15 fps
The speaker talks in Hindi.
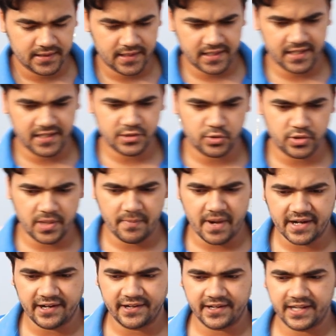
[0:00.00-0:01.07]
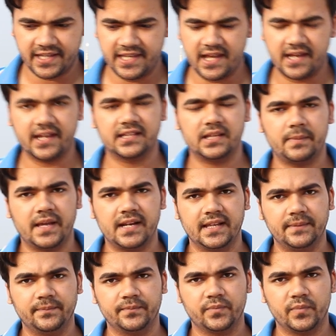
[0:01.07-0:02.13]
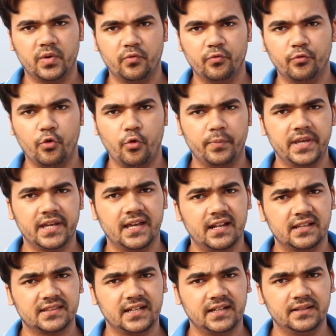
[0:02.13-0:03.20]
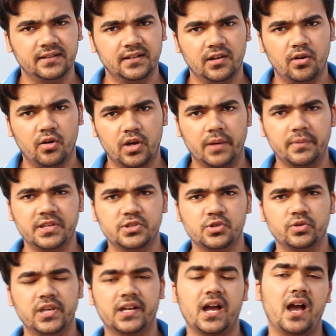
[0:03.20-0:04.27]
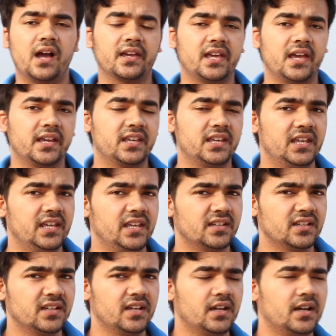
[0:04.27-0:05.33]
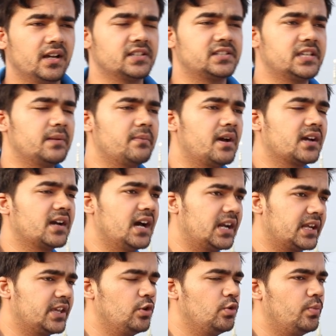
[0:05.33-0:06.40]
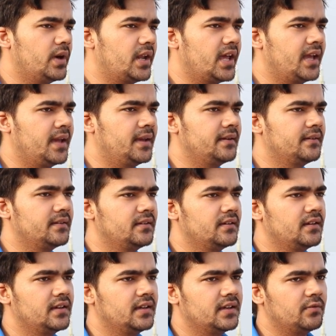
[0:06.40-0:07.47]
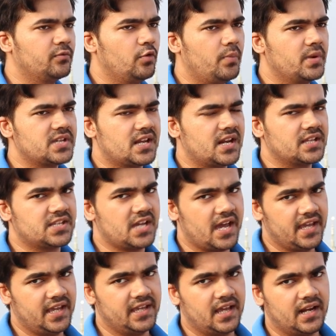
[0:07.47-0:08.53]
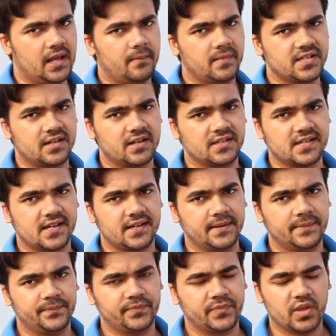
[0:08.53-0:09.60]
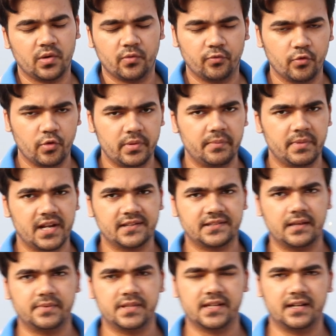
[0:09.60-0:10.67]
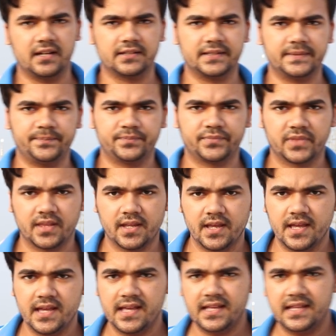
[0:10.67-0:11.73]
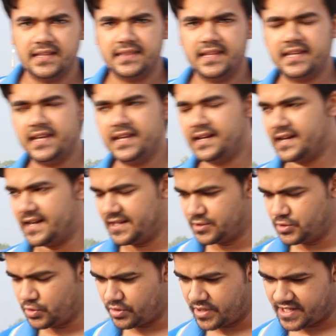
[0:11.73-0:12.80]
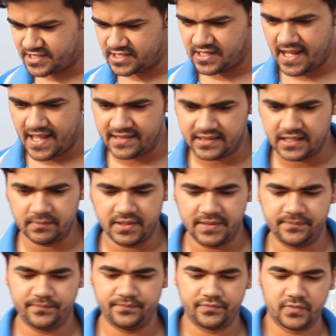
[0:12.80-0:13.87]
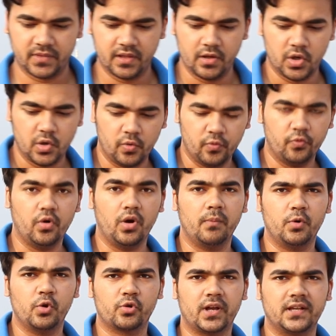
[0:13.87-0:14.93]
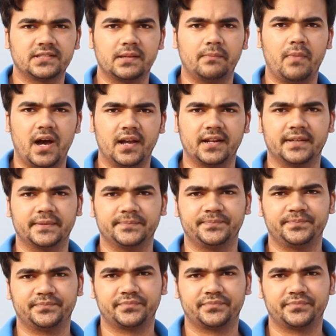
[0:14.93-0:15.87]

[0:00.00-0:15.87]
देखिए जो ये मैंडेटरी किया गया था पहले वो भी गलत था और अभी जो ये कहा गया है कि सिनेमा घर के ऊपर है वो बजाना चाहे या ना बजाना चाहे वो भी मेरे हिसाब से गलत है देखिए जो नेशनल एंथम है वो हम लोग का सम्मान है